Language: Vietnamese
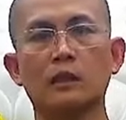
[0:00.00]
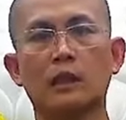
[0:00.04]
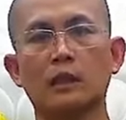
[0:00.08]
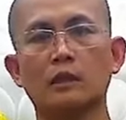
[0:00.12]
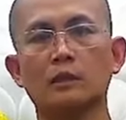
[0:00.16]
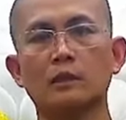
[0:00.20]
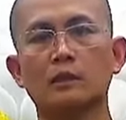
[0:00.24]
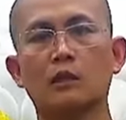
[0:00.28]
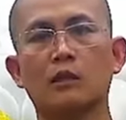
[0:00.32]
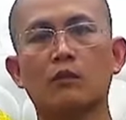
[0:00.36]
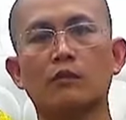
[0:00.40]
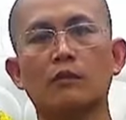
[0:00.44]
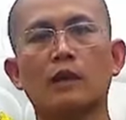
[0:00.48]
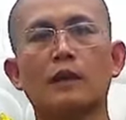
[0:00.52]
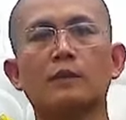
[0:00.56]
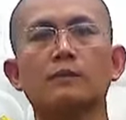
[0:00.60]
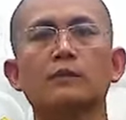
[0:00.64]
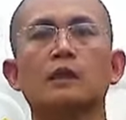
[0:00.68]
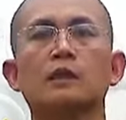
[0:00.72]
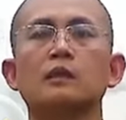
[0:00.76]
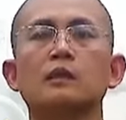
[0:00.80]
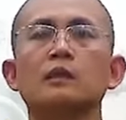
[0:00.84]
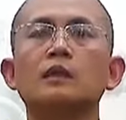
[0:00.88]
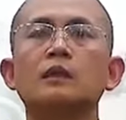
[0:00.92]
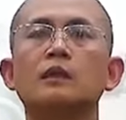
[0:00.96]
hành giáo pháp
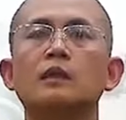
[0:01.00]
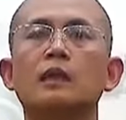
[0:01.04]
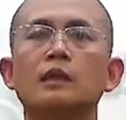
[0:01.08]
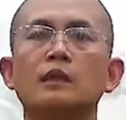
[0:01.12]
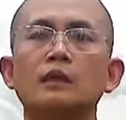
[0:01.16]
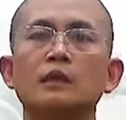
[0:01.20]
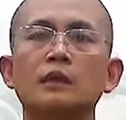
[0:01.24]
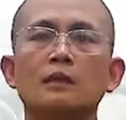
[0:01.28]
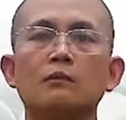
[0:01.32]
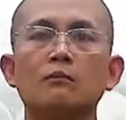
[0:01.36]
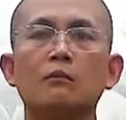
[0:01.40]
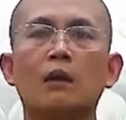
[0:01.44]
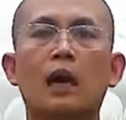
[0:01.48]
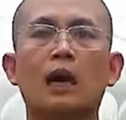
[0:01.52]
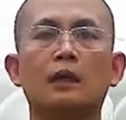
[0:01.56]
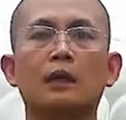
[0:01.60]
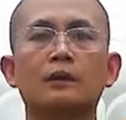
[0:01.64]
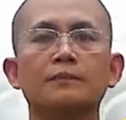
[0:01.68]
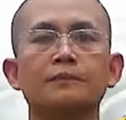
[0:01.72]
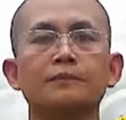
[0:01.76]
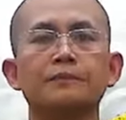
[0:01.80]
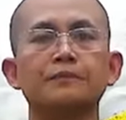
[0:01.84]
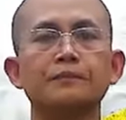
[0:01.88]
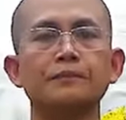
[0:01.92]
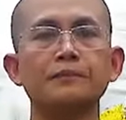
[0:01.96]
để đi đến niết bàn
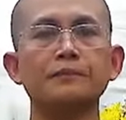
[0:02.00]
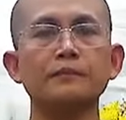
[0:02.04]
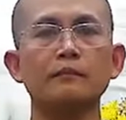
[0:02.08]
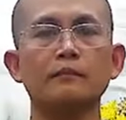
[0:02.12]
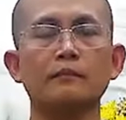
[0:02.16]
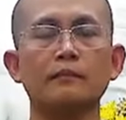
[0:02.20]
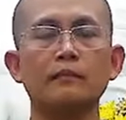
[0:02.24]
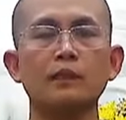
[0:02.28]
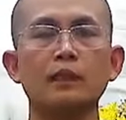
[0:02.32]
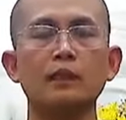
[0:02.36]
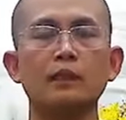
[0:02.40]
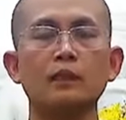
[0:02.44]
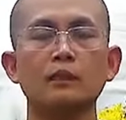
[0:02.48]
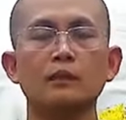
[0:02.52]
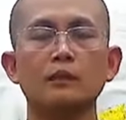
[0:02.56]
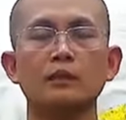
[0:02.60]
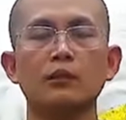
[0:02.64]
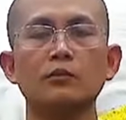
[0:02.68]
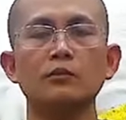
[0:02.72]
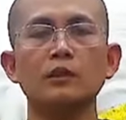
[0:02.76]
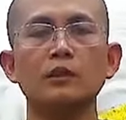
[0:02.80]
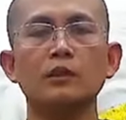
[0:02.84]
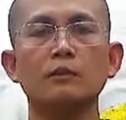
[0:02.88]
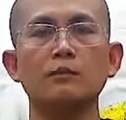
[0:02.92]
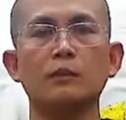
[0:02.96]
nếu
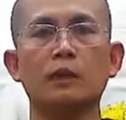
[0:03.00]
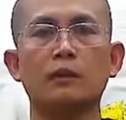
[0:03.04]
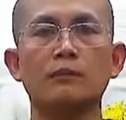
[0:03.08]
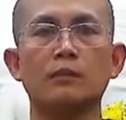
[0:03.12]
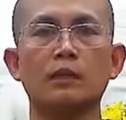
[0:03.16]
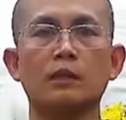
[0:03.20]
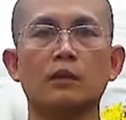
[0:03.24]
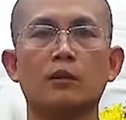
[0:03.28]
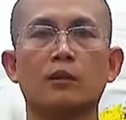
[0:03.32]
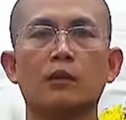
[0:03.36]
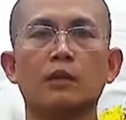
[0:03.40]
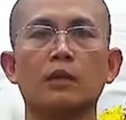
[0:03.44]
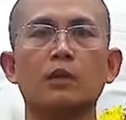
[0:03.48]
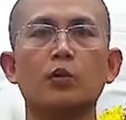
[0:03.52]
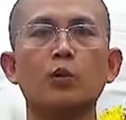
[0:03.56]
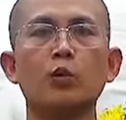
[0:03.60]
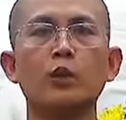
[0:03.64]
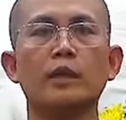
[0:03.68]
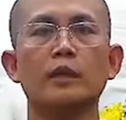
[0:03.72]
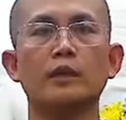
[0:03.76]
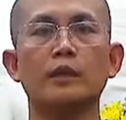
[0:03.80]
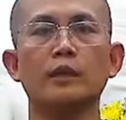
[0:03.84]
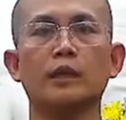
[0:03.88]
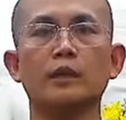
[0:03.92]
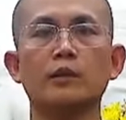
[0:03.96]
như mà mình có cái
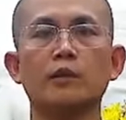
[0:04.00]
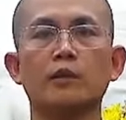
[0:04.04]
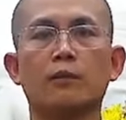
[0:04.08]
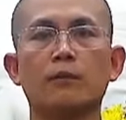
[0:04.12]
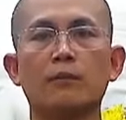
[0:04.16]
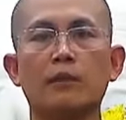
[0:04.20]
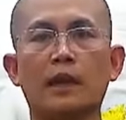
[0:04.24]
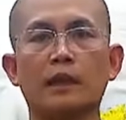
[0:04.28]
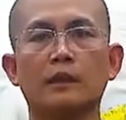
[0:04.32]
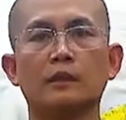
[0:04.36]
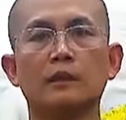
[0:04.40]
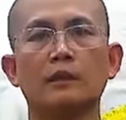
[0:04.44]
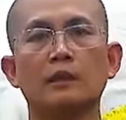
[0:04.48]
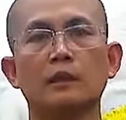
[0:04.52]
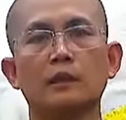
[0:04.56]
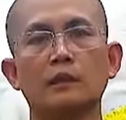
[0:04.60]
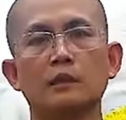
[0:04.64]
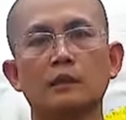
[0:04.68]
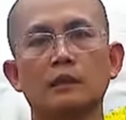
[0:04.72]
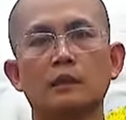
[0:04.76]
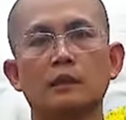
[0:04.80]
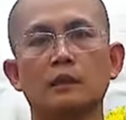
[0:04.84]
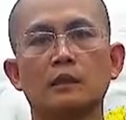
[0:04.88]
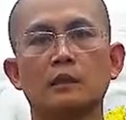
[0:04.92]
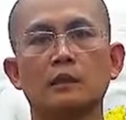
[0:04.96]
nguyện đấy nó mạnh
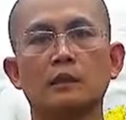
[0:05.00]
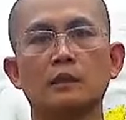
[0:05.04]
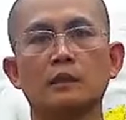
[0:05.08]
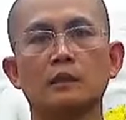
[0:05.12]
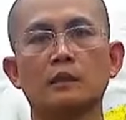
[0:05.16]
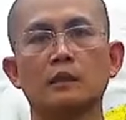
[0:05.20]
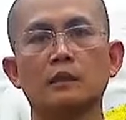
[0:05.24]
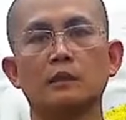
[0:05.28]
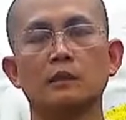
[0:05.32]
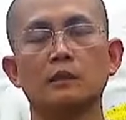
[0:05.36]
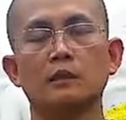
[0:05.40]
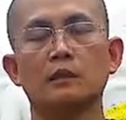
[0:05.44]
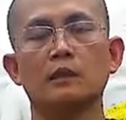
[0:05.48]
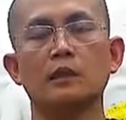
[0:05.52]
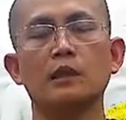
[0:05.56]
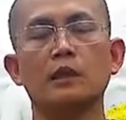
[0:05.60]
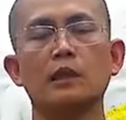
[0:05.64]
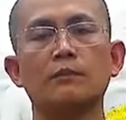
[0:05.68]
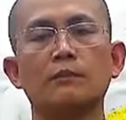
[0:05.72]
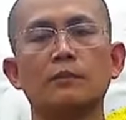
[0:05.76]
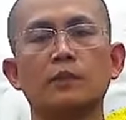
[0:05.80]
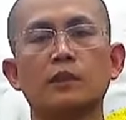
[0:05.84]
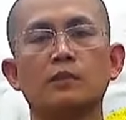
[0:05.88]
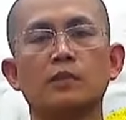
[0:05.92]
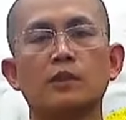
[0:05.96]
thì những
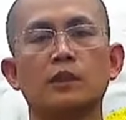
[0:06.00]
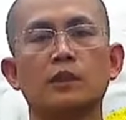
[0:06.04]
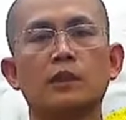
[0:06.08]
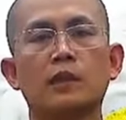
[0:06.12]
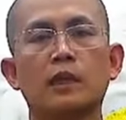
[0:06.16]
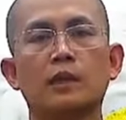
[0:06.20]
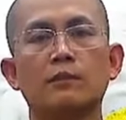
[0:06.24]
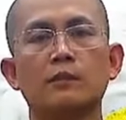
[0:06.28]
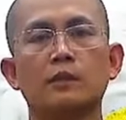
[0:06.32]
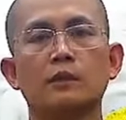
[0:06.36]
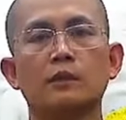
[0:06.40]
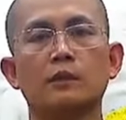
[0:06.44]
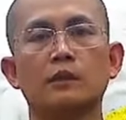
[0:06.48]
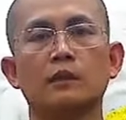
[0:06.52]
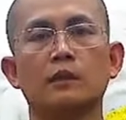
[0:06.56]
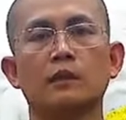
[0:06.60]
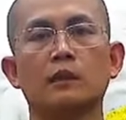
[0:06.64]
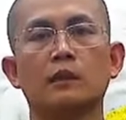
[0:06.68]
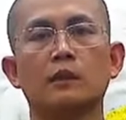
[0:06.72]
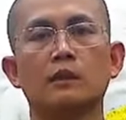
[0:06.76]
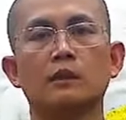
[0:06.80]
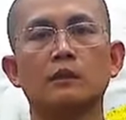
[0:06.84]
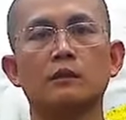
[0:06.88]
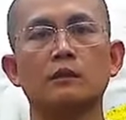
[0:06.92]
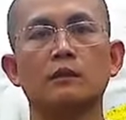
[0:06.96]
kiếp mình sinh ra mình
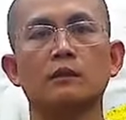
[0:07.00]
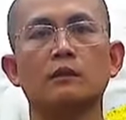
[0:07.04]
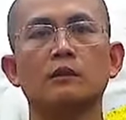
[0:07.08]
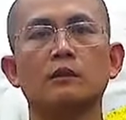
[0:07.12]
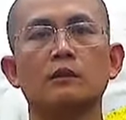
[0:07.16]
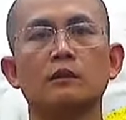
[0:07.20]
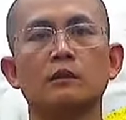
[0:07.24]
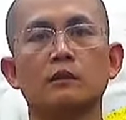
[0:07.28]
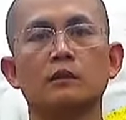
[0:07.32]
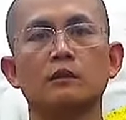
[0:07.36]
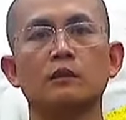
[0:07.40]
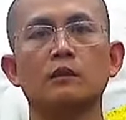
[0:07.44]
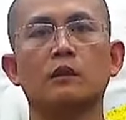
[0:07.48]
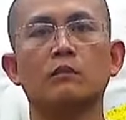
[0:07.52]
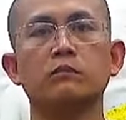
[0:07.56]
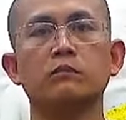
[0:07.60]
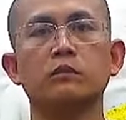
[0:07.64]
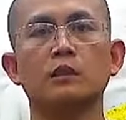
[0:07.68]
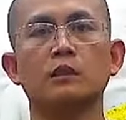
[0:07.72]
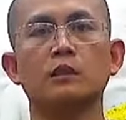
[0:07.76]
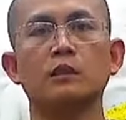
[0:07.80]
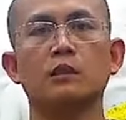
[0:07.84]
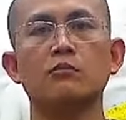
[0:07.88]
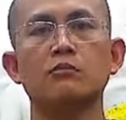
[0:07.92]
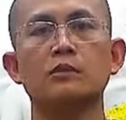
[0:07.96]
thường được sống ở
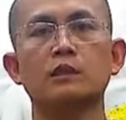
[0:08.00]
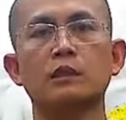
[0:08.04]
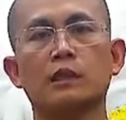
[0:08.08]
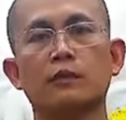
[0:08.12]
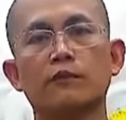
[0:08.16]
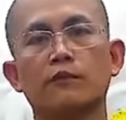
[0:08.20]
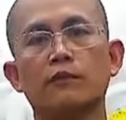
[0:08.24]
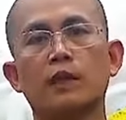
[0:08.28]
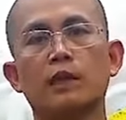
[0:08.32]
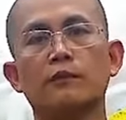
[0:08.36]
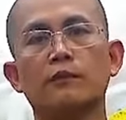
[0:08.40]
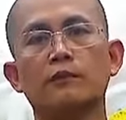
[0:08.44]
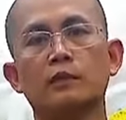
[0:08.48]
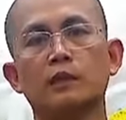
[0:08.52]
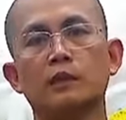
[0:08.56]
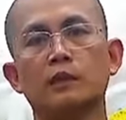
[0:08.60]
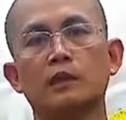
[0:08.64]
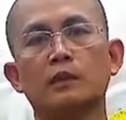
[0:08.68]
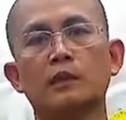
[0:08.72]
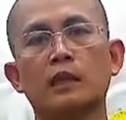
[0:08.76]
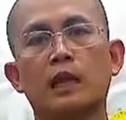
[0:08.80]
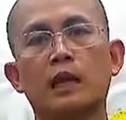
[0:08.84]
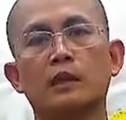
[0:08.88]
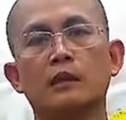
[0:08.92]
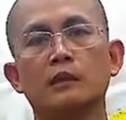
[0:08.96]
trong chánh pháp thì cái
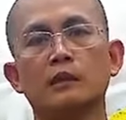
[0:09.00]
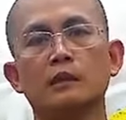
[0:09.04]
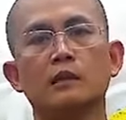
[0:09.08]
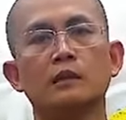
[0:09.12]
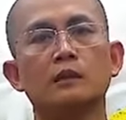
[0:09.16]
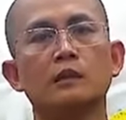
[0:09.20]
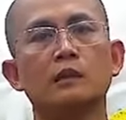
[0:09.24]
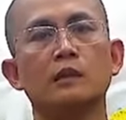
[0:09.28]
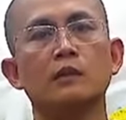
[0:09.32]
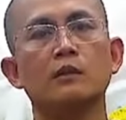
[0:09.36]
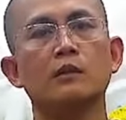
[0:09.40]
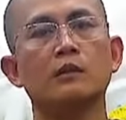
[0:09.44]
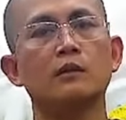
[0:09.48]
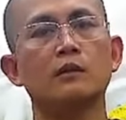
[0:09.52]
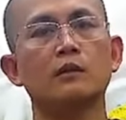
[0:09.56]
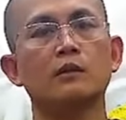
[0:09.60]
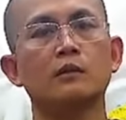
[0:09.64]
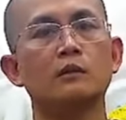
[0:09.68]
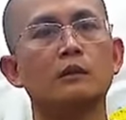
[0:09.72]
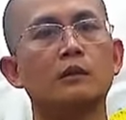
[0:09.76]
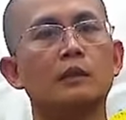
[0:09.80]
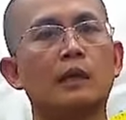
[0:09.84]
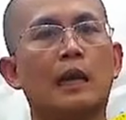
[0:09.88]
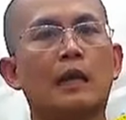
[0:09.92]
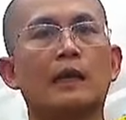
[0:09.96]
tà kiến đấy nó
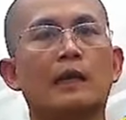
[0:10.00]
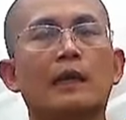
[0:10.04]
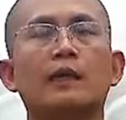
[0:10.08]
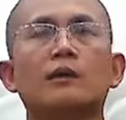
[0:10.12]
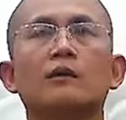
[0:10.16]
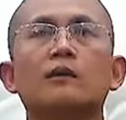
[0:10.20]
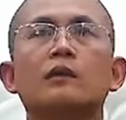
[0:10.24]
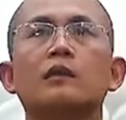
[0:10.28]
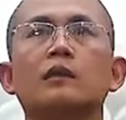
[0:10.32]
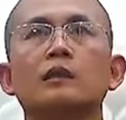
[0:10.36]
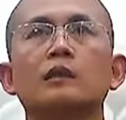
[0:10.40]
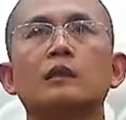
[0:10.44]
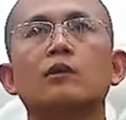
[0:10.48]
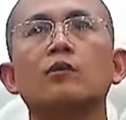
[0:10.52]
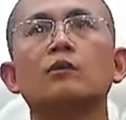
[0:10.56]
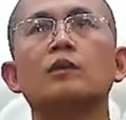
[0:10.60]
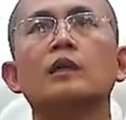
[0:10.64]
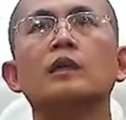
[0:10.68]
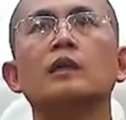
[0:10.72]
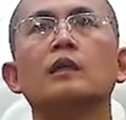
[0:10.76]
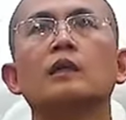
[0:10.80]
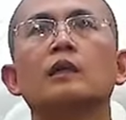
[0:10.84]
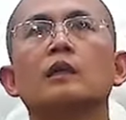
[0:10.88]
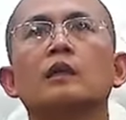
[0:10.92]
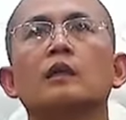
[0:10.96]
cũng càng ngày nó càng yếu
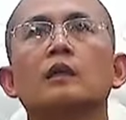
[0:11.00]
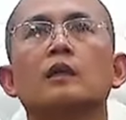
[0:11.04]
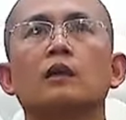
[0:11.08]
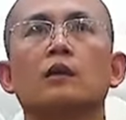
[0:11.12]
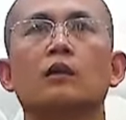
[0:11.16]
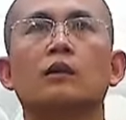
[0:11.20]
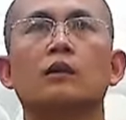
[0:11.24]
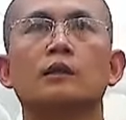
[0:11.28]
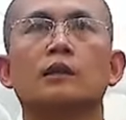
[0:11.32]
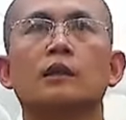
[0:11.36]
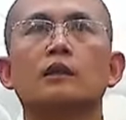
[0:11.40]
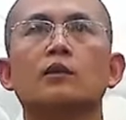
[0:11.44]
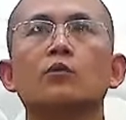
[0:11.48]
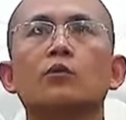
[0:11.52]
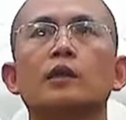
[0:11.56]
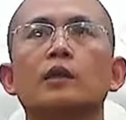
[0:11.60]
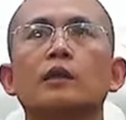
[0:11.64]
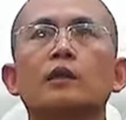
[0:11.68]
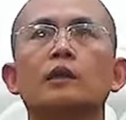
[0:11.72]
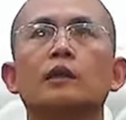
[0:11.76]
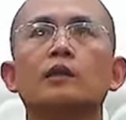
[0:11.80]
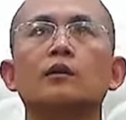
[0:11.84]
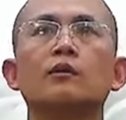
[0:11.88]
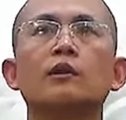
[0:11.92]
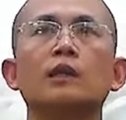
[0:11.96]
đi còn cái nguyện
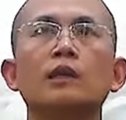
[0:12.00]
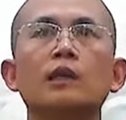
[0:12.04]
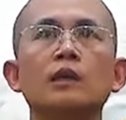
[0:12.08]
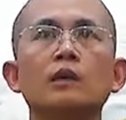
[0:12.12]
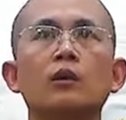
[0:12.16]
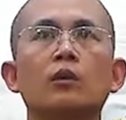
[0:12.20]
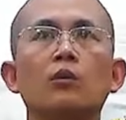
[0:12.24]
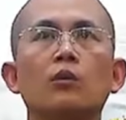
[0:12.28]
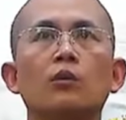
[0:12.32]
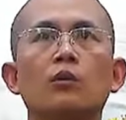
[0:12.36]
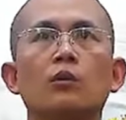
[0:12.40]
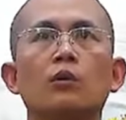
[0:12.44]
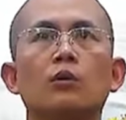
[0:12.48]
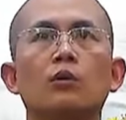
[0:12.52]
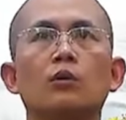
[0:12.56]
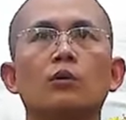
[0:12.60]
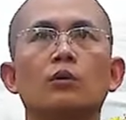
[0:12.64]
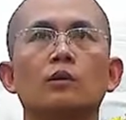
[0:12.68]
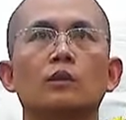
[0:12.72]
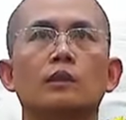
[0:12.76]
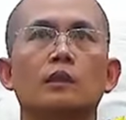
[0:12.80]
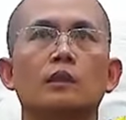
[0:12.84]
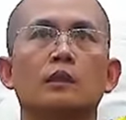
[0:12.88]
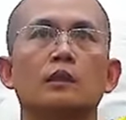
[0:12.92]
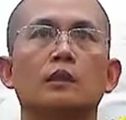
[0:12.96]
đấy nó yếu
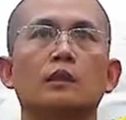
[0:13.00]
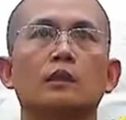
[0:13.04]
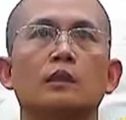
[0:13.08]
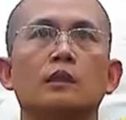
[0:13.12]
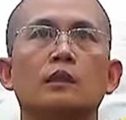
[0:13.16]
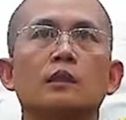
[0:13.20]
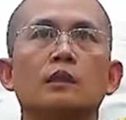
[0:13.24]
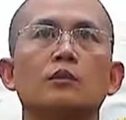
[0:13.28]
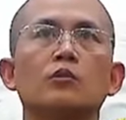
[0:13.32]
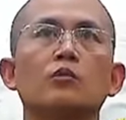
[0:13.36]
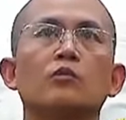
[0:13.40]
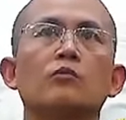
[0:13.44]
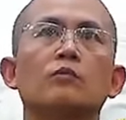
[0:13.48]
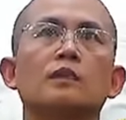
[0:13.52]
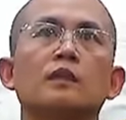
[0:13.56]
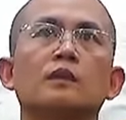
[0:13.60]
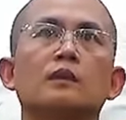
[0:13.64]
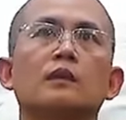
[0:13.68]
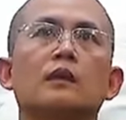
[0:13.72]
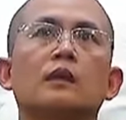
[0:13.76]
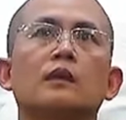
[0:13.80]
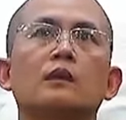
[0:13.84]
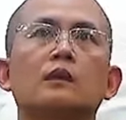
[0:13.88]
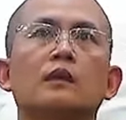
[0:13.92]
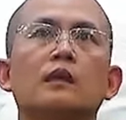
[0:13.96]
thì đến lúc mình
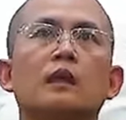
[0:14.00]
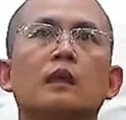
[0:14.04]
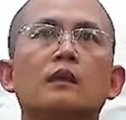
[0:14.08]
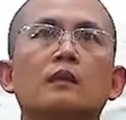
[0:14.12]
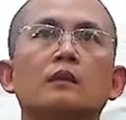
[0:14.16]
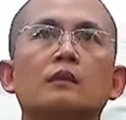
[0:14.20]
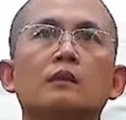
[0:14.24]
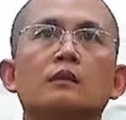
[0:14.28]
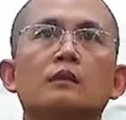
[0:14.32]
thân cận